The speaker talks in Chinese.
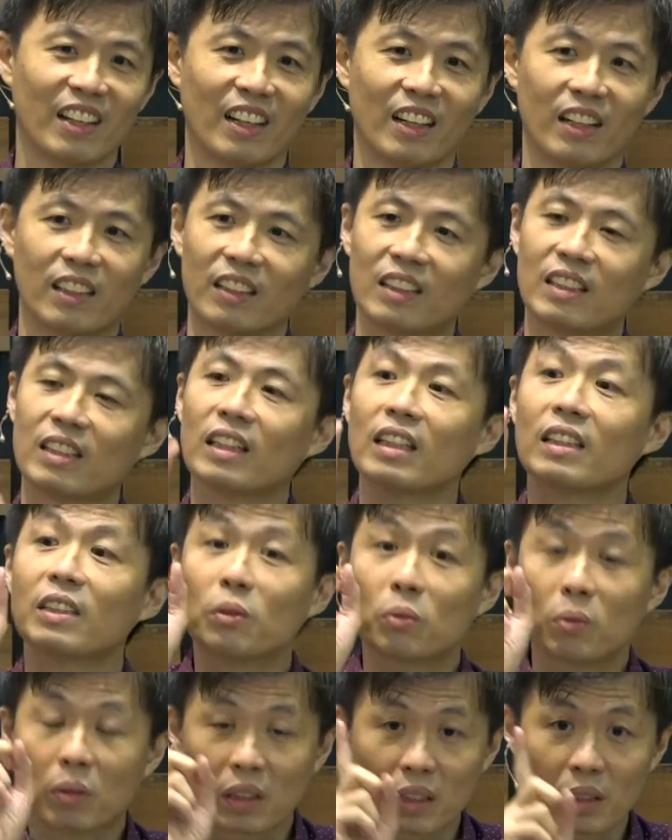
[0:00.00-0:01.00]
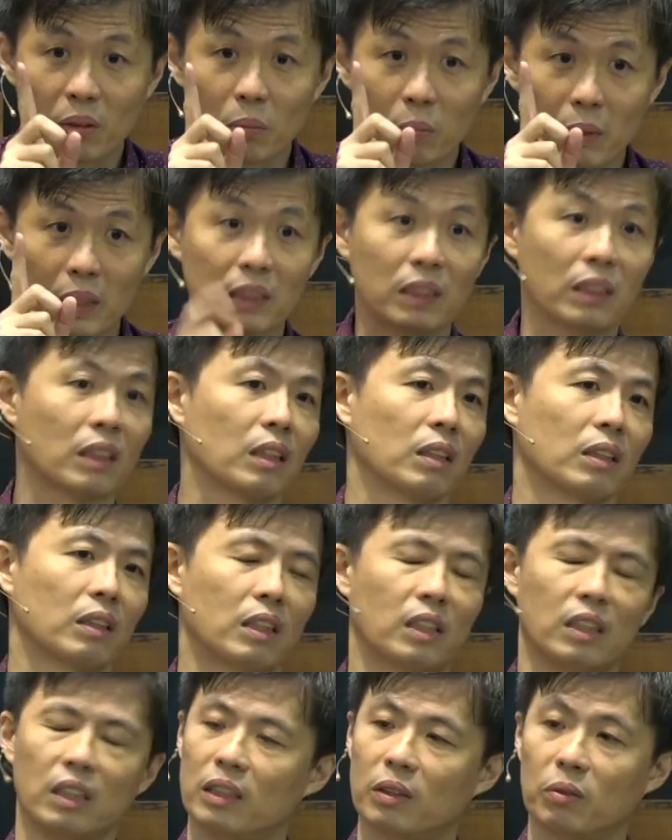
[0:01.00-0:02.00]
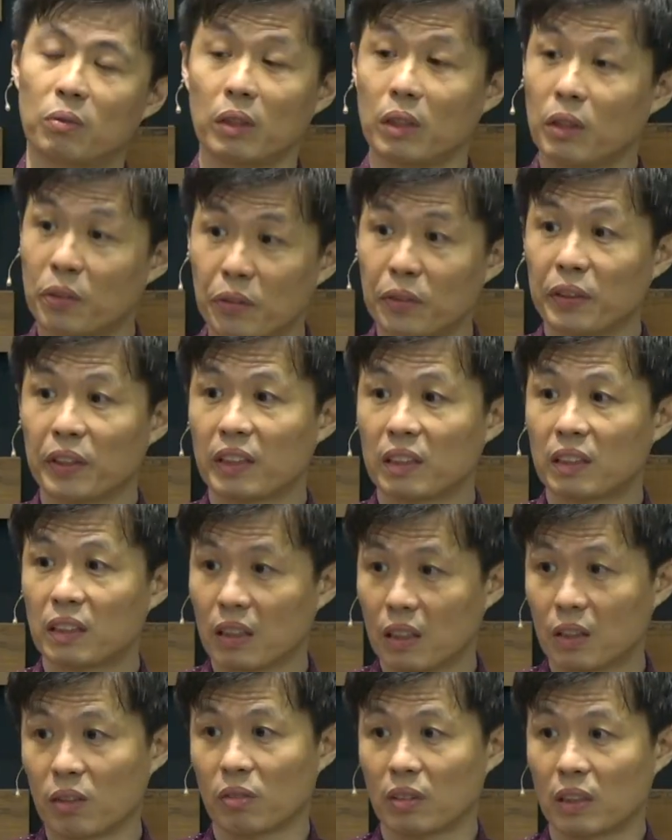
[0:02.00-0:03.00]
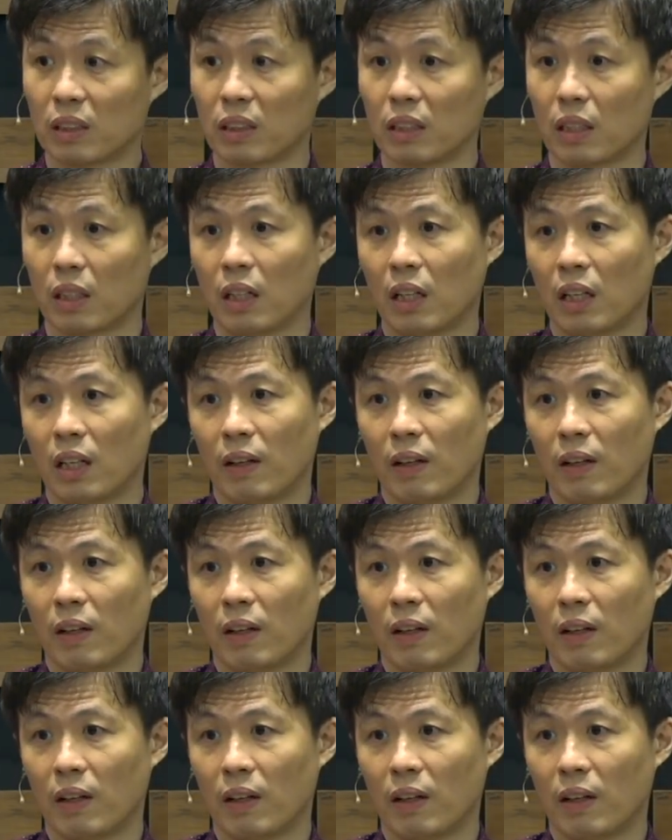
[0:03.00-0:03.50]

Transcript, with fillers: 啊，这个是我每次提醒我的女儿这个东西呢，